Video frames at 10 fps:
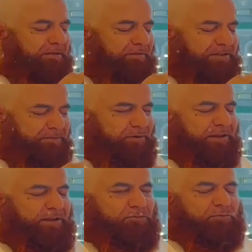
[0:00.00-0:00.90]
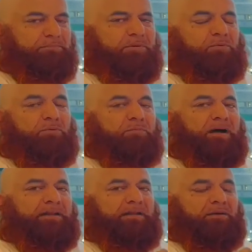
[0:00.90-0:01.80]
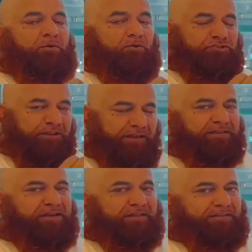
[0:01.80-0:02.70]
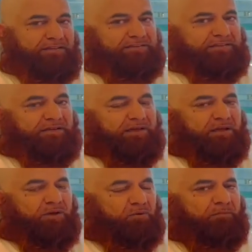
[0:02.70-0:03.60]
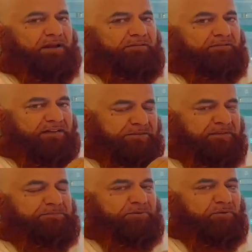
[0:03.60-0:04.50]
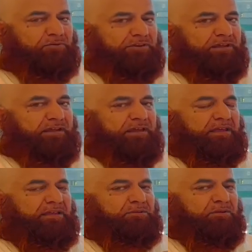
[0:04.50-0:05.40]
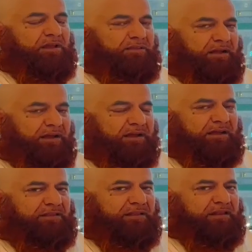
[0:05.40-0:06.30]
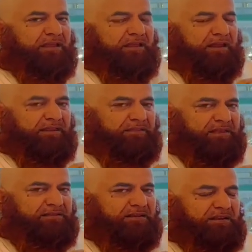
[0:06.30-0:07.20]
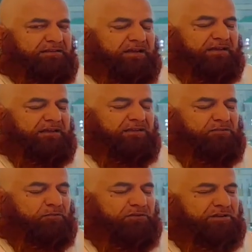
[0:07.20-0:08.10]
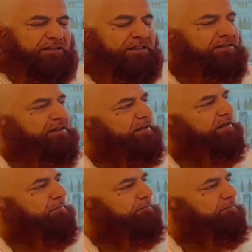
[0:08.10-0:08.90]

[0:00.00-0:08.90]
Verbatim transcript: वाजिब होने की सूरत में कुर्बानी खुश दिली के साथ कीजिए कुर्बानी वाजिब किस पे होती है ईद उल अजहा के दिन यानी दस जिलज्जा की सुबह सादिक से लेकर